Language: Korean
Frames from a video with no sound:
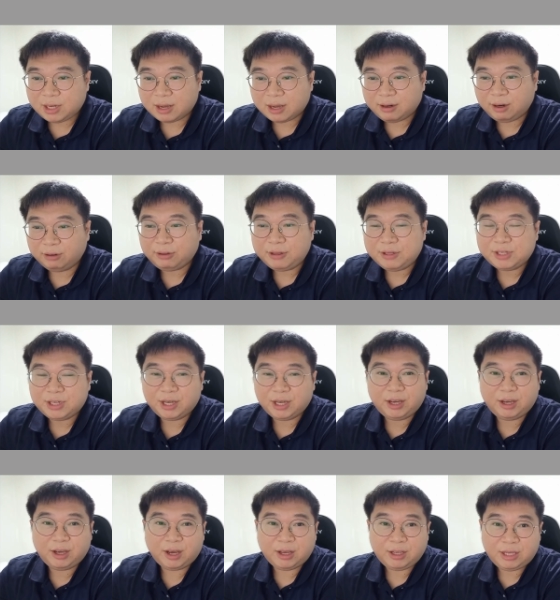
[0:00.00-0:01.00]
자, 그래서
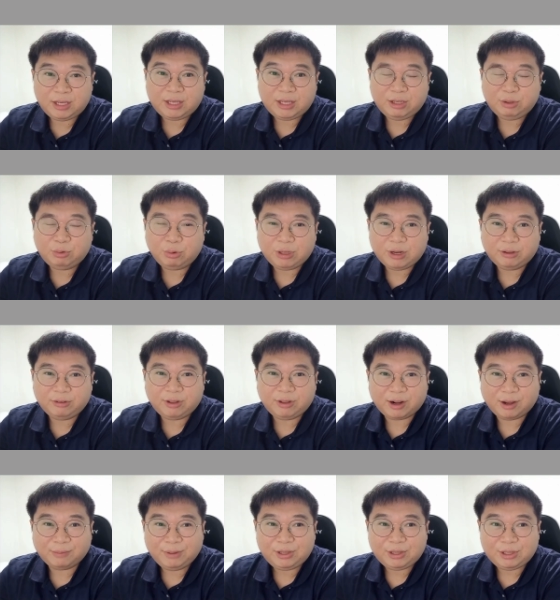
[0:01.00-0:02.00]
이제 이 이동이라는
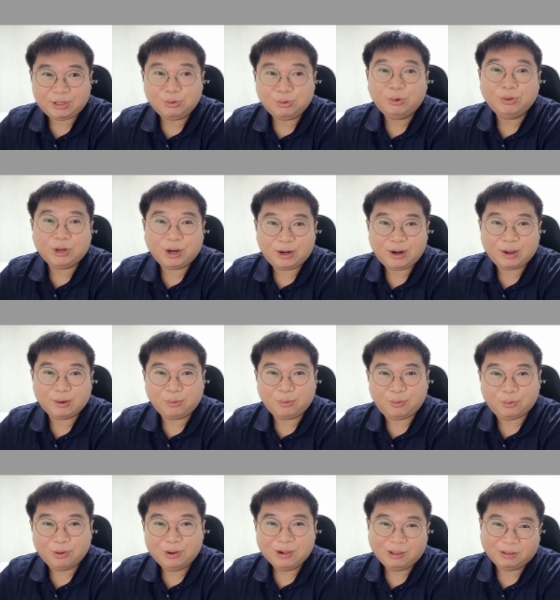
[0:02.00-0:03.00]
사람이 이혼을
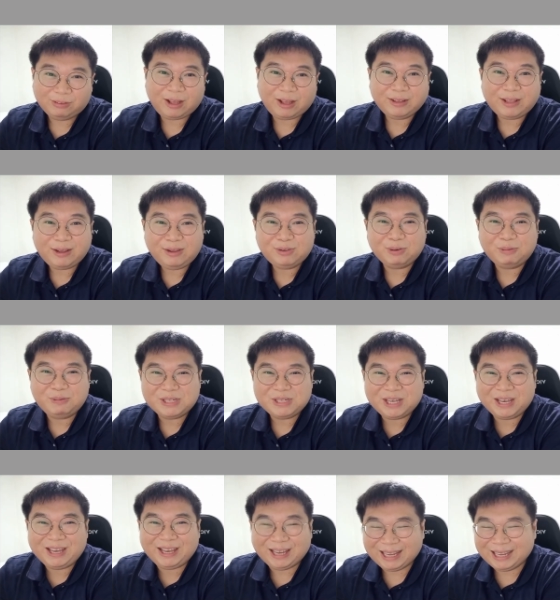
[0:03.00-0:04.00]
하려고 상당히 좀
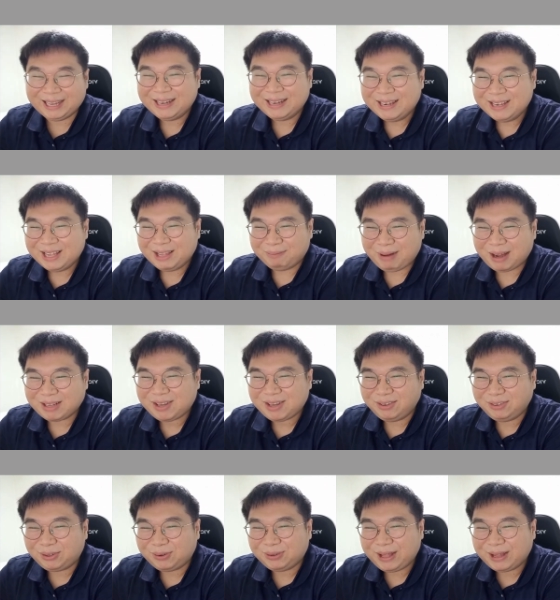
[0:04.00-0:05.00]
이제
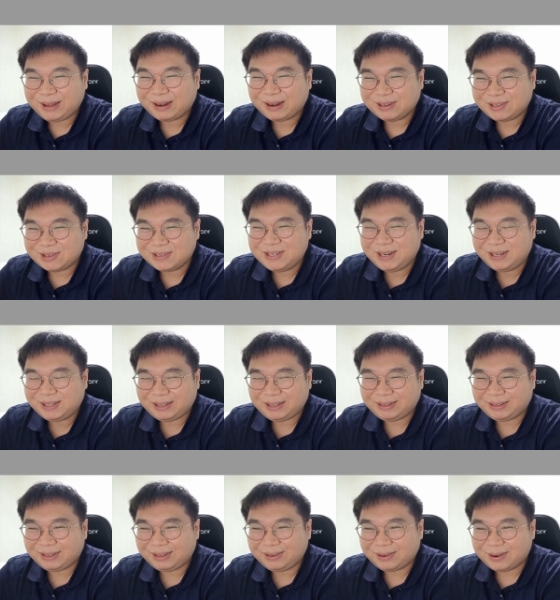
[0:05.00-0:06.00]
막장스러운 행각을 저지르게
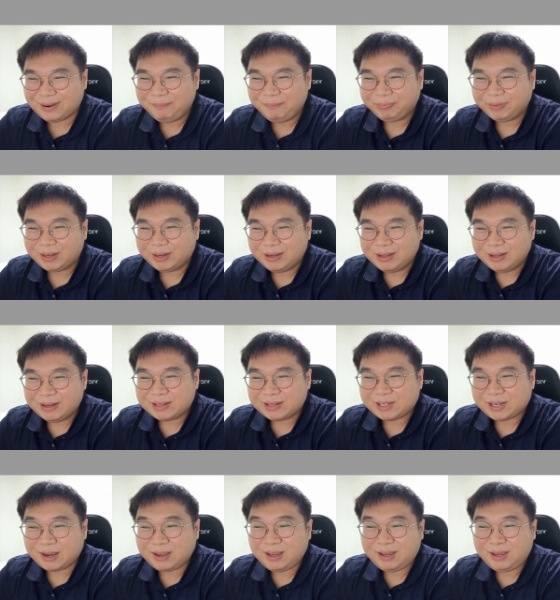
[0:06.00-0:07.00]
되는데요.
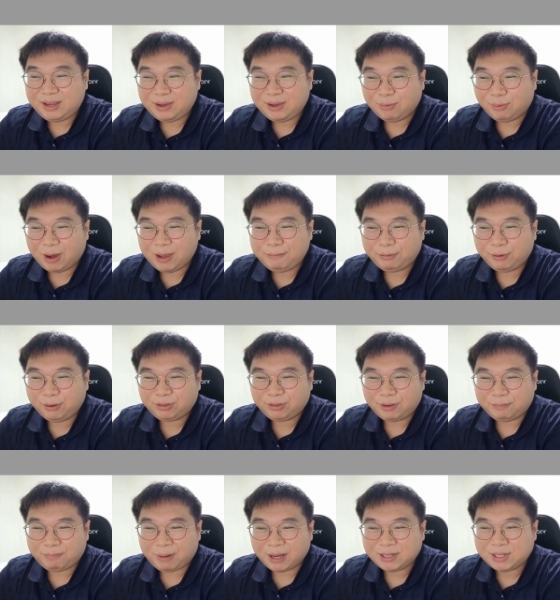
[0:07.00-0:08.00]
자기
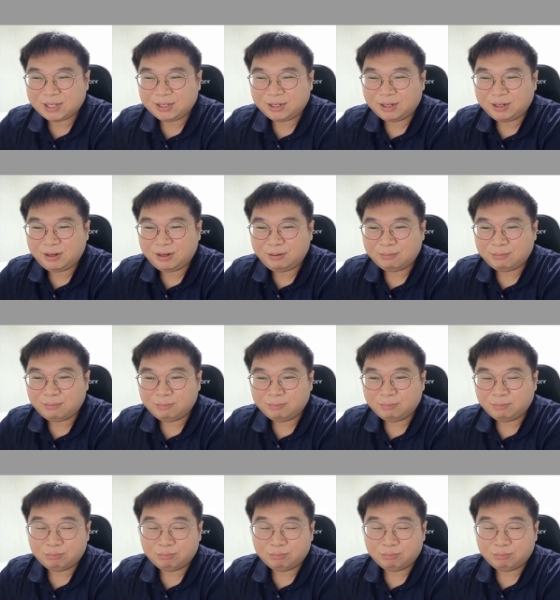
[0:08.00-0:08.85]
와이프였던 박씨를